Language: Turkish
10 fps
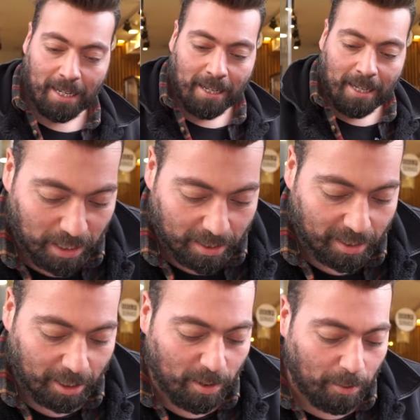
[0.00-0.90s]
Merhabalar.
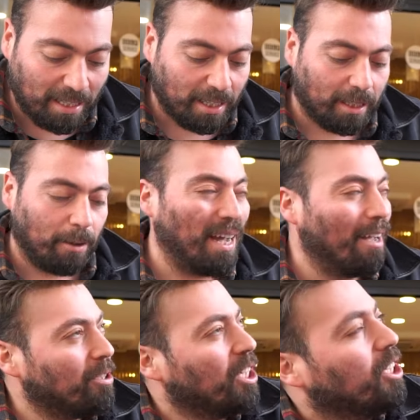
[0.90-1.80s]
Biz şimdi baktık da
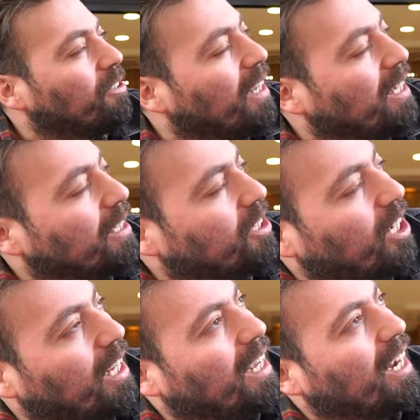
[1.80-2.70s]
bayağı bir çeşit var.
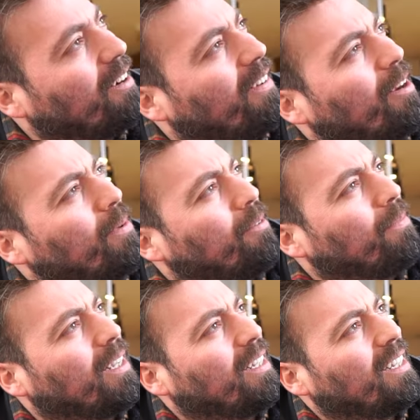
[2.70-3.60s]
Şeye evet, karar
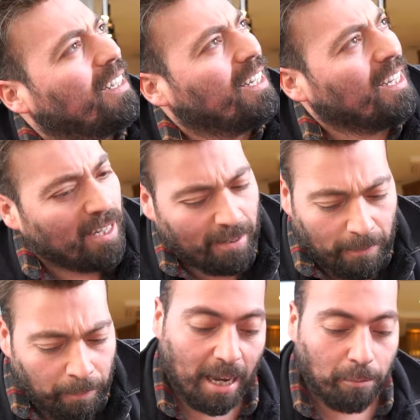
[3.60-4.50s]
veremedim ya. Pizzamız var.
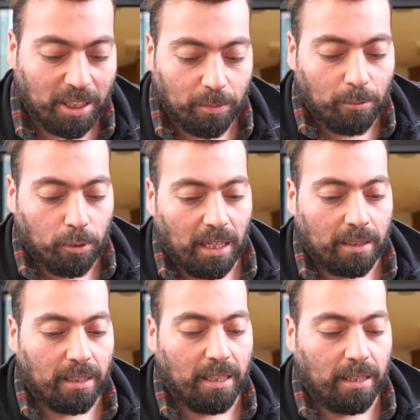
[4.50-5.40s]
Ya biz şimdi
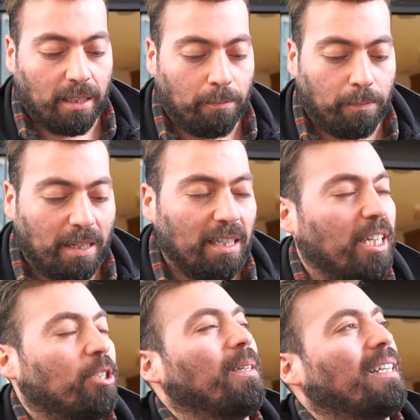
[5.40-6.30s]
buradan e, birini
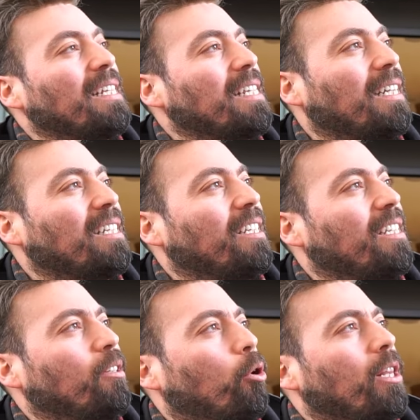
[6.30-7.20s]
seçmekten ziyade
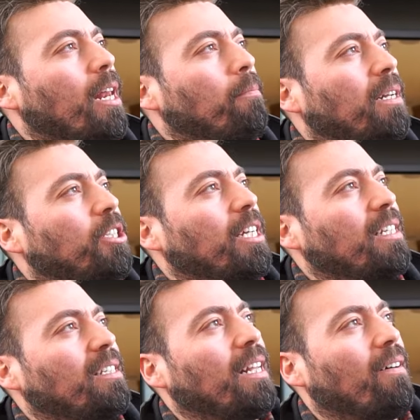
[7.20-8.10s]
sizin
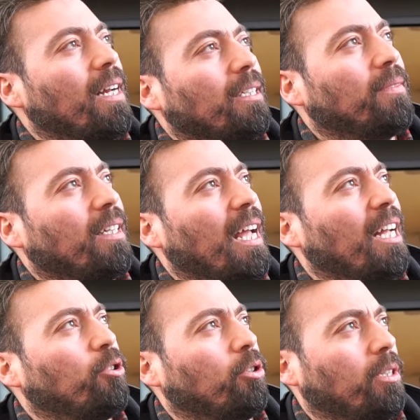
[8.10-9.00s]
önerebileceğiniz ne var? Şimdi ilk
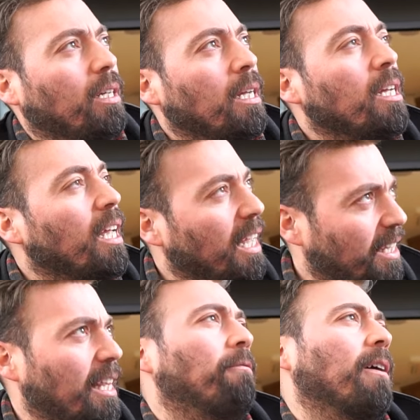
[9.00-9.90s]
en defa çok... yiyorsunuz diye
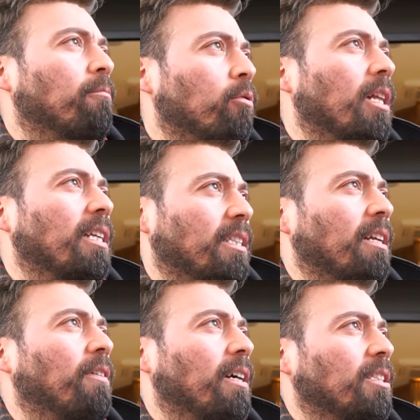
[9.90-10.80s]
İlk anlıyorum. defa, buradan ilk
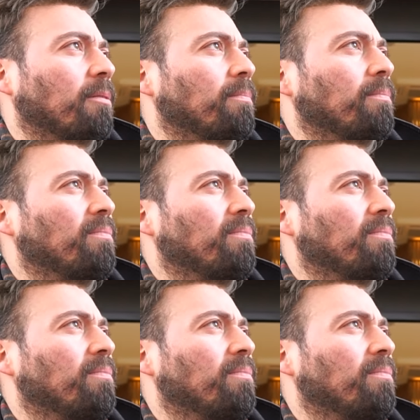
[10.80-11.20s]
Tamam. defa yiyeceğim. Bizim